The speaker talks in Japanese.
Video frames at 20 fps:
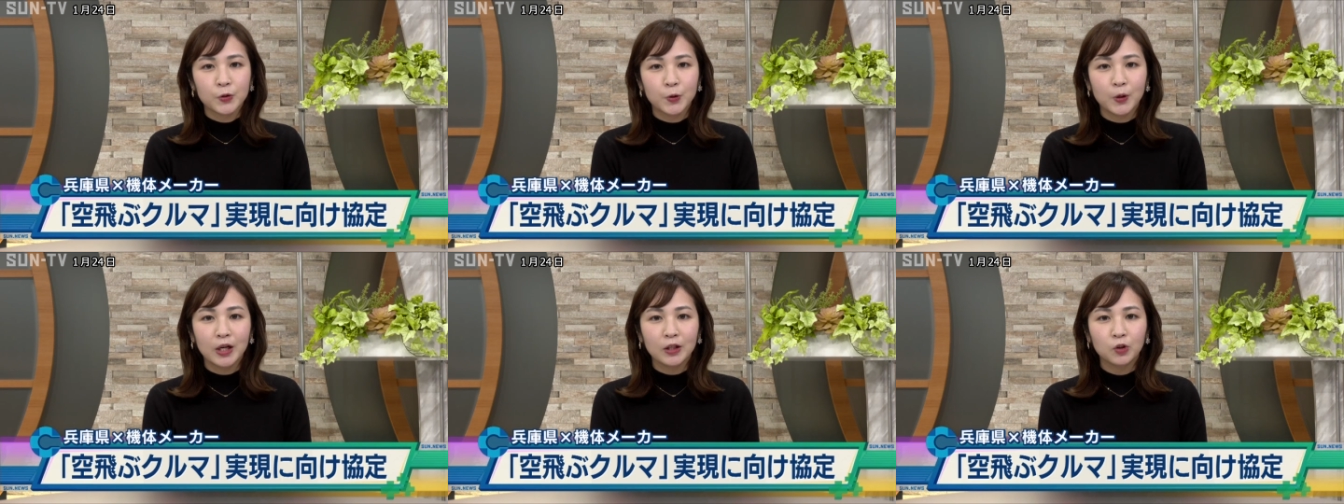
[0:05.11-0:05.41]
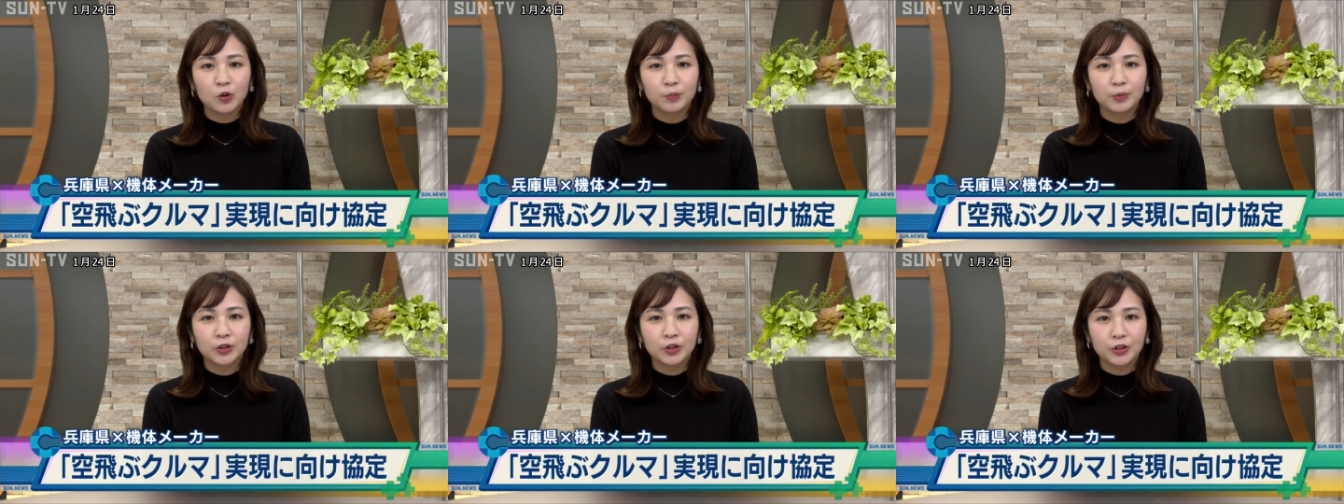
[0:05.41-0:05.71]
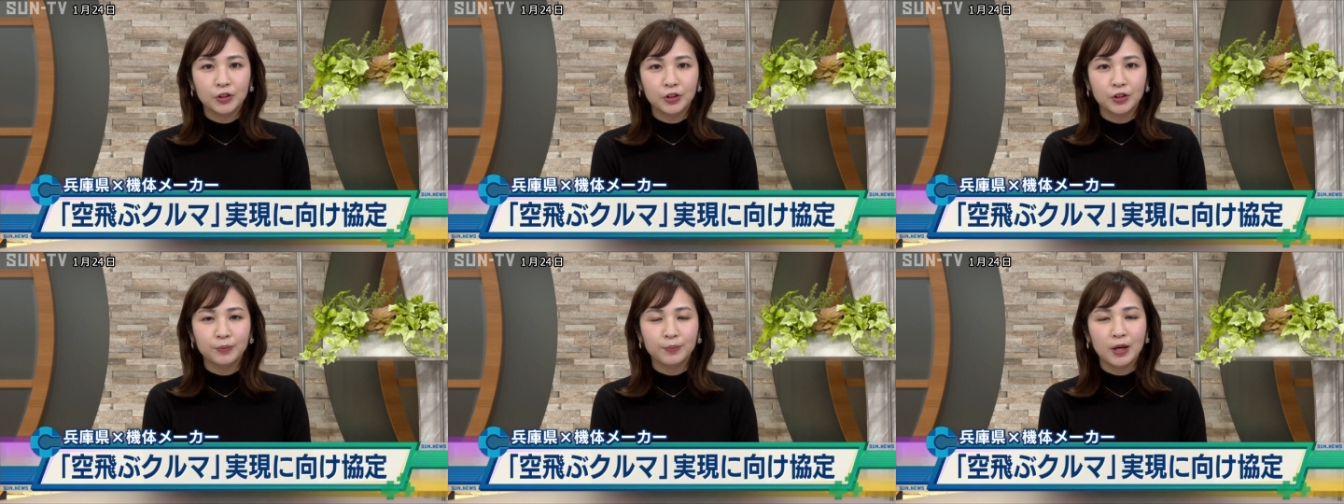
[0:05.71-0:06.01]
空飛
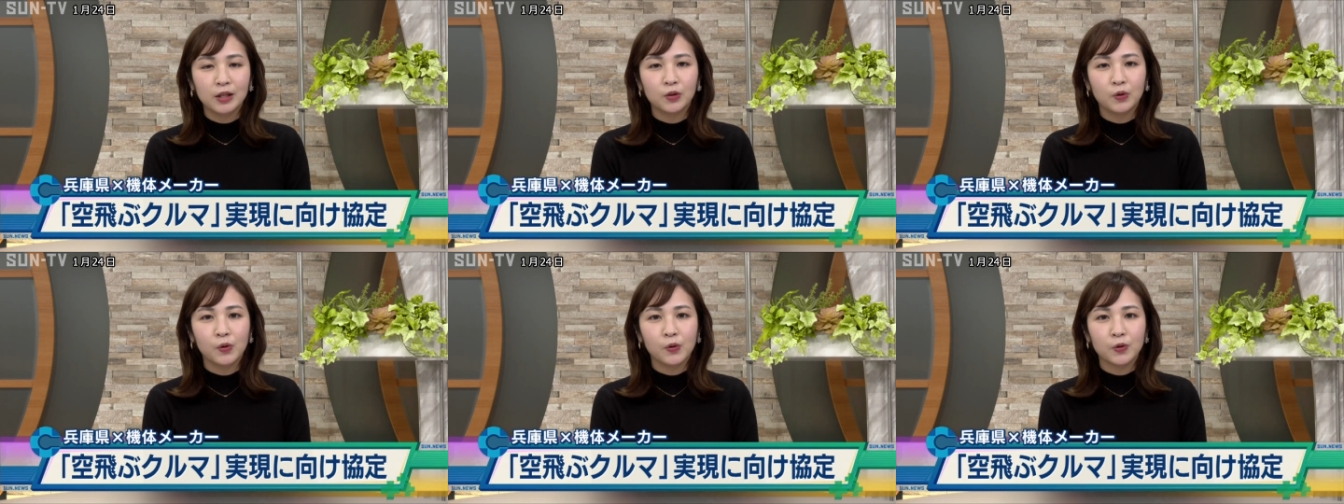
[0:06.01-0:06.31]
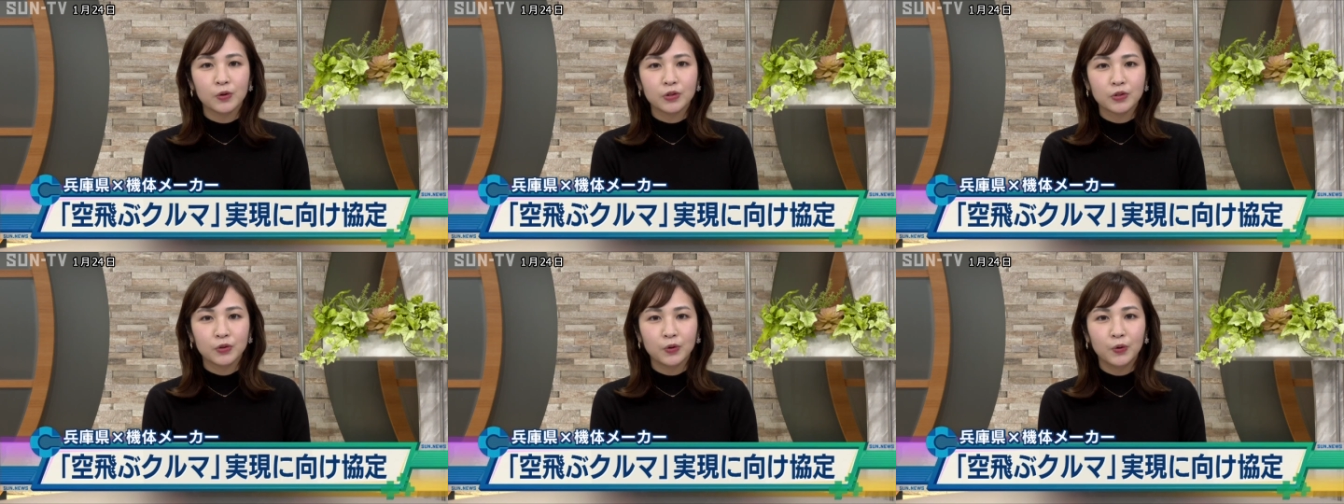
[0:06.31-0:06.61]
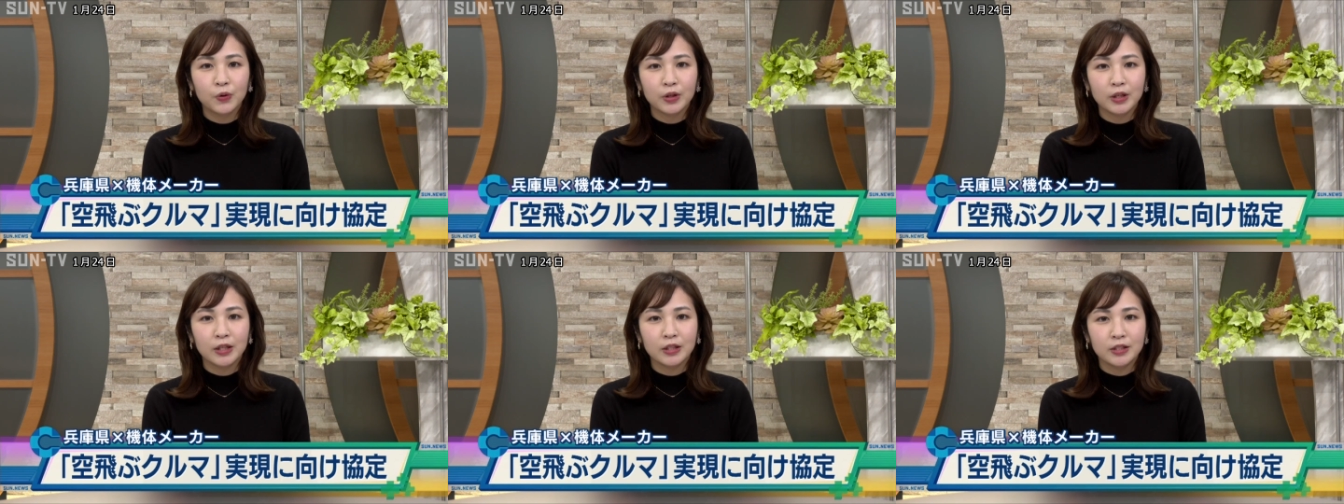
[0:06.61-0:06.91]
ぶ車の
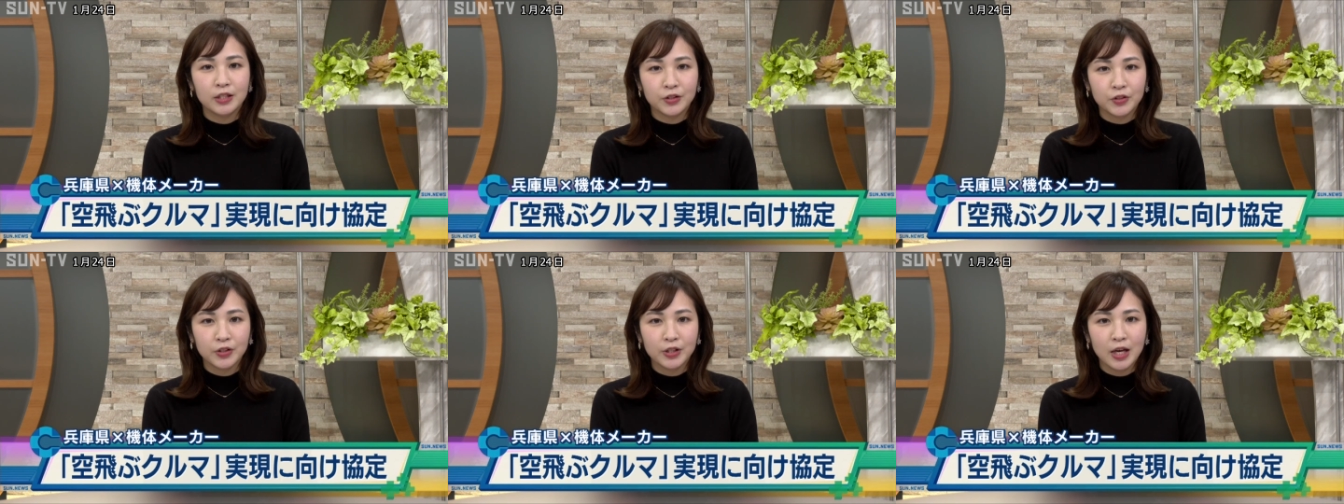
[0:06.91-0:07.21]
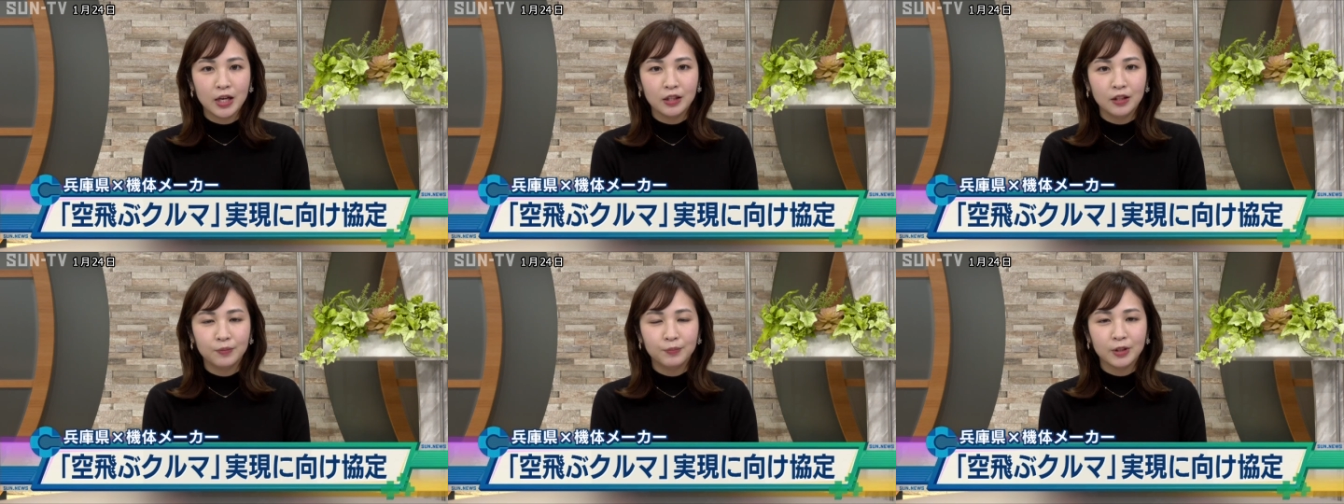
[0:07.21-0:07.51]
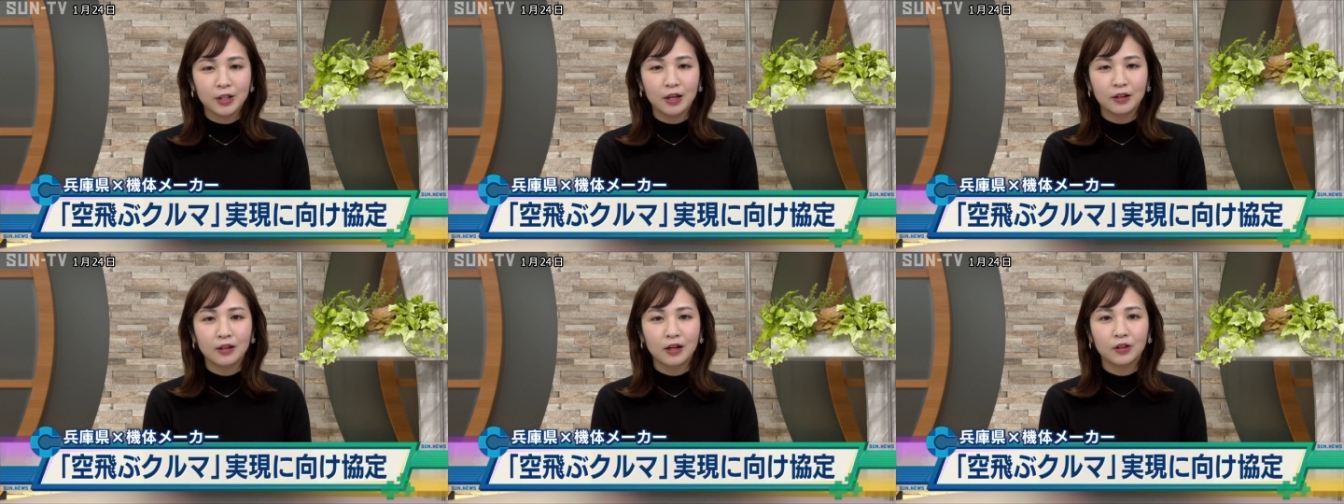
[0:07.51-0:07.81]
早期実現に
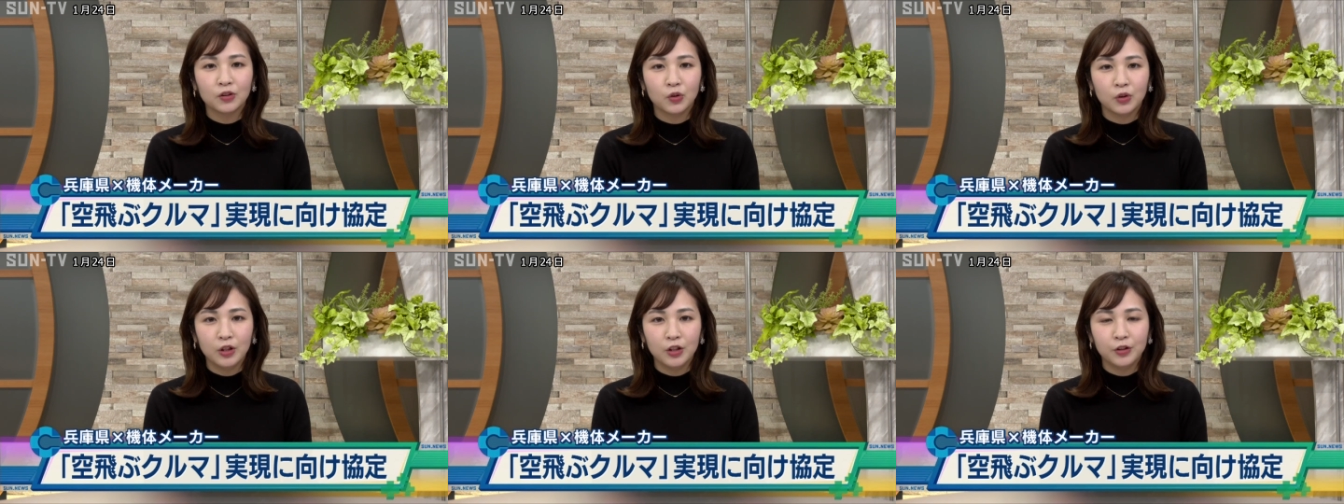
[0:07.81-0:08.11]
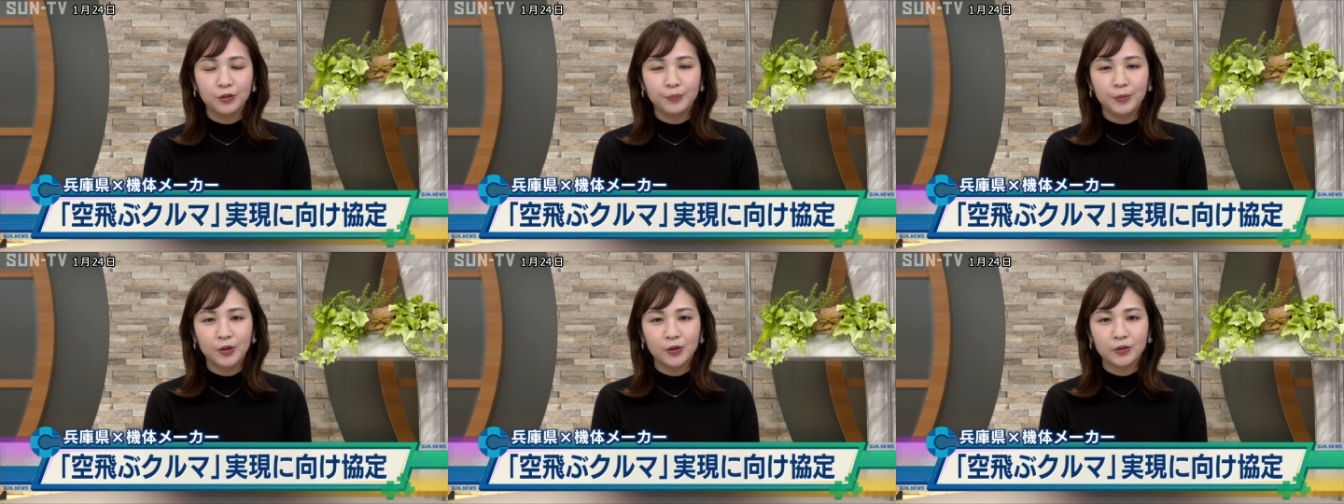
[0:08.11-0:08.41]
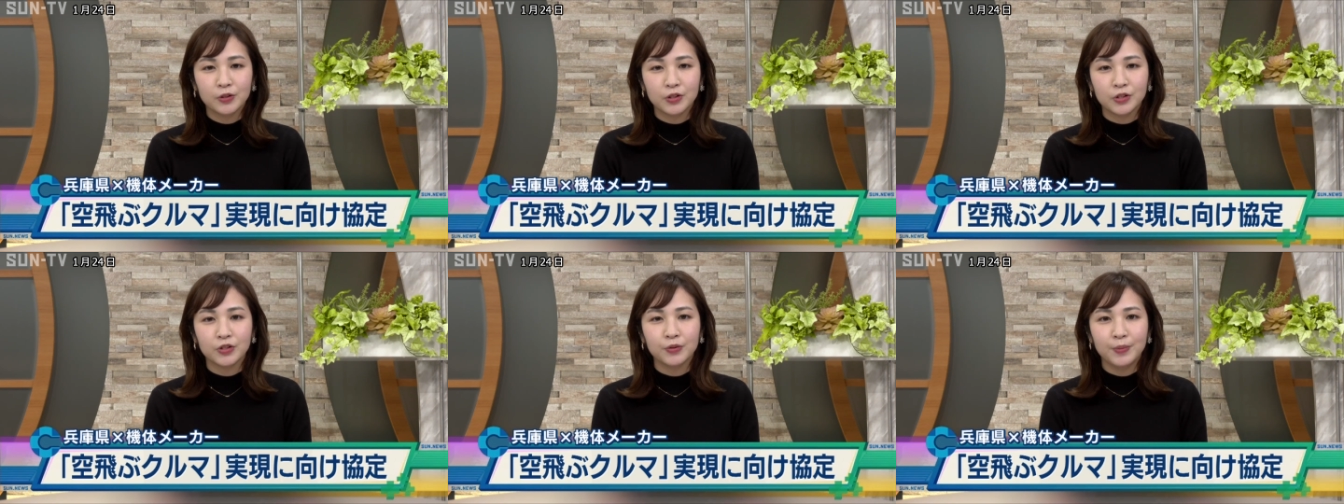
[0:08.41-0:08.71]
向けた取り組
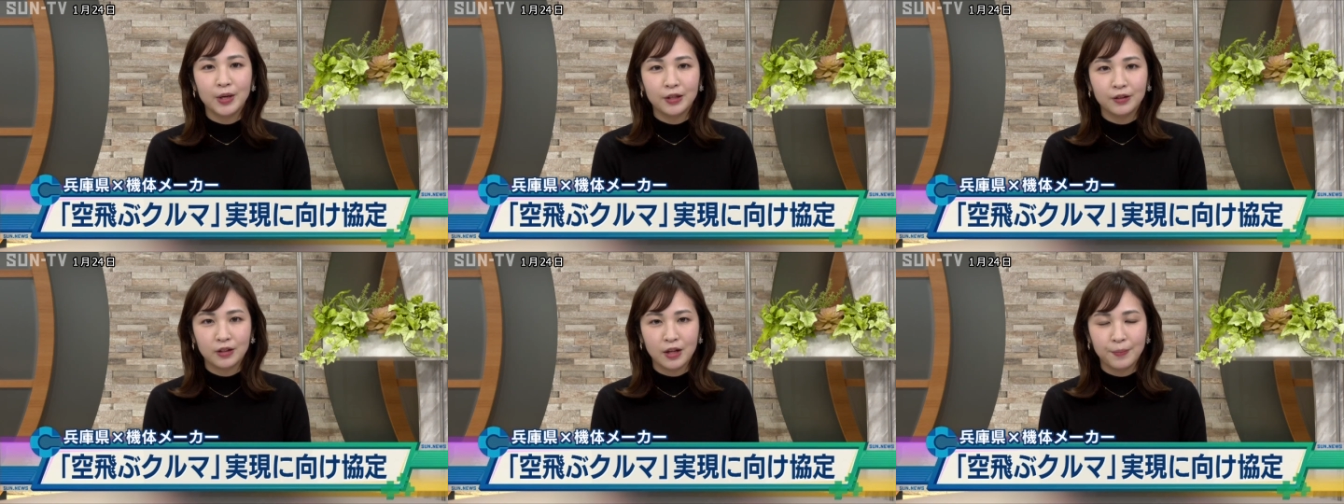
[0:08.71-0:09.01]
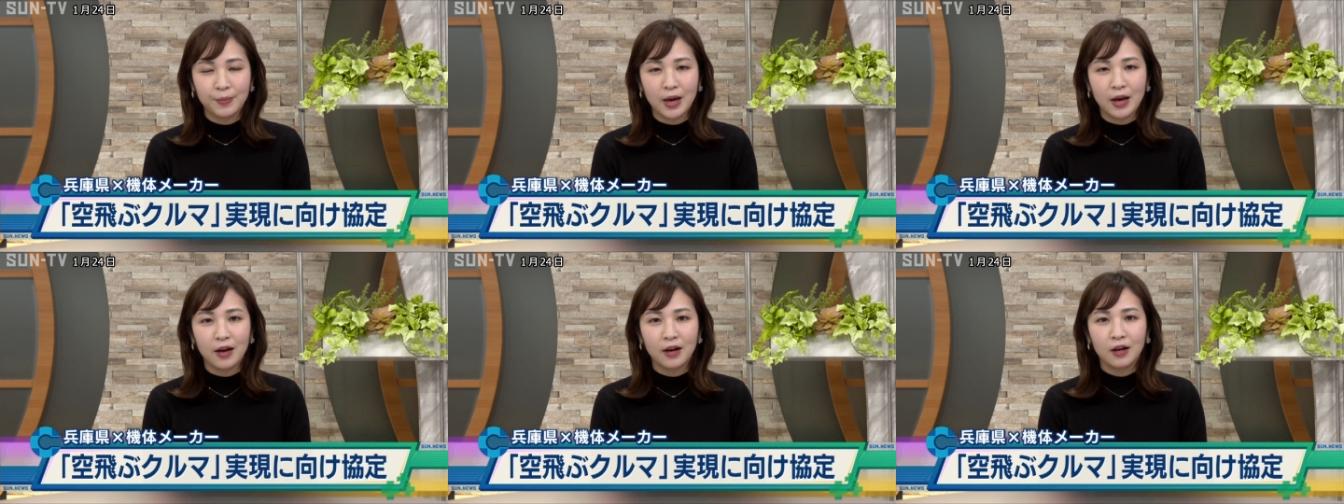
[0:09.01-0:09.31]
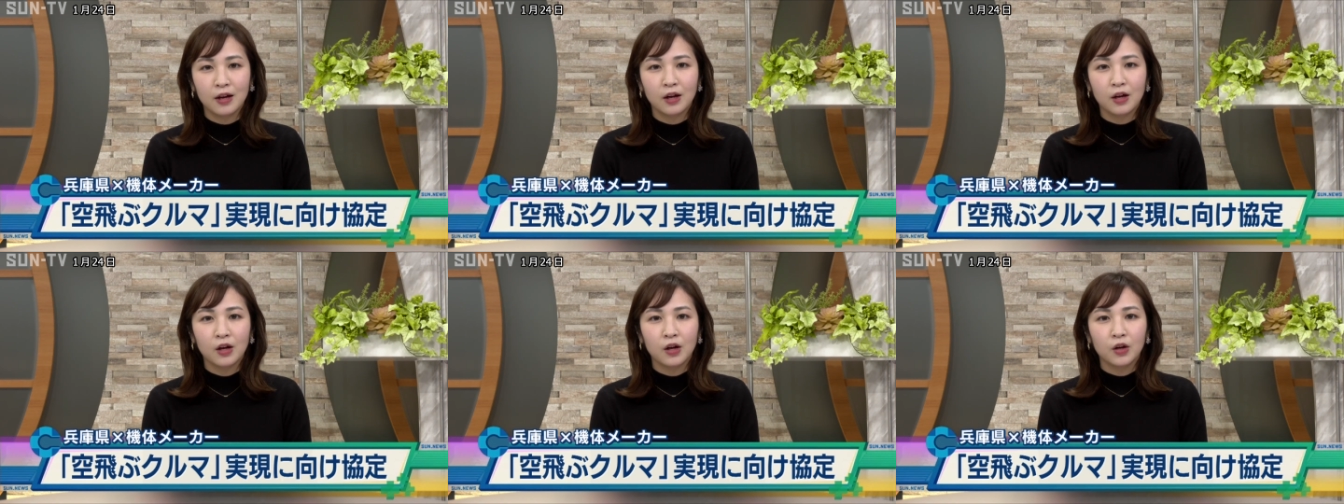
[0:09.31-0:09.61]
みを進めるため